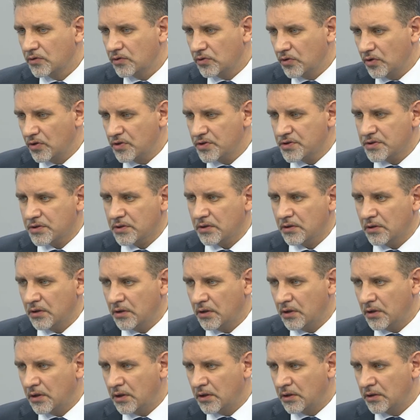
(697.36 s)
То есть
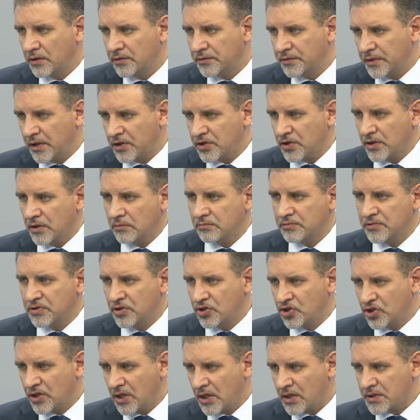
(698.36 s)
э, даже
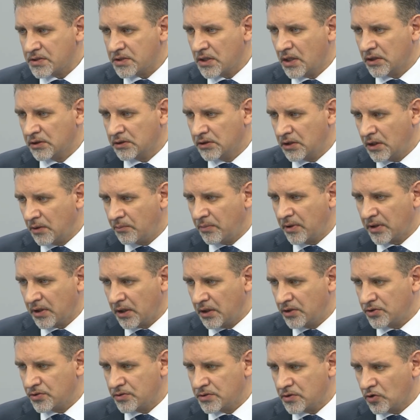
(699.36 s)
сейчас, когда пока
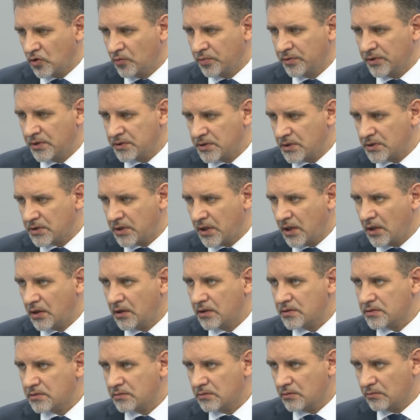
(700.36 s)
еще закупка не
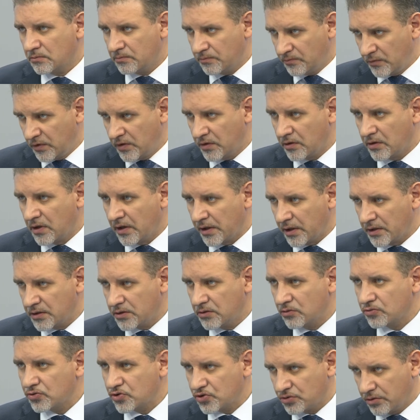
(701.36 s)
состоялась, вы
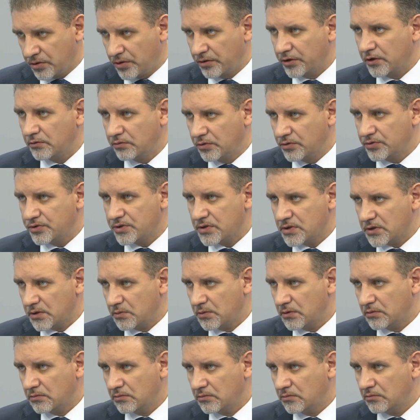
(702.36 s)
гарантируете, что дороги будут чистыми?
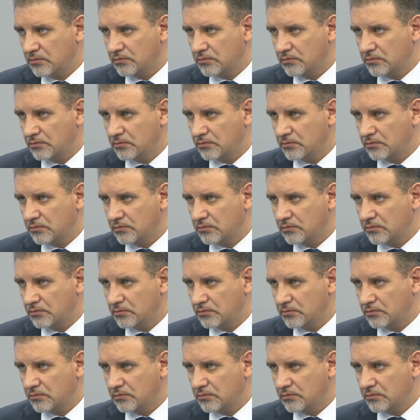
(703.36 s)
Да.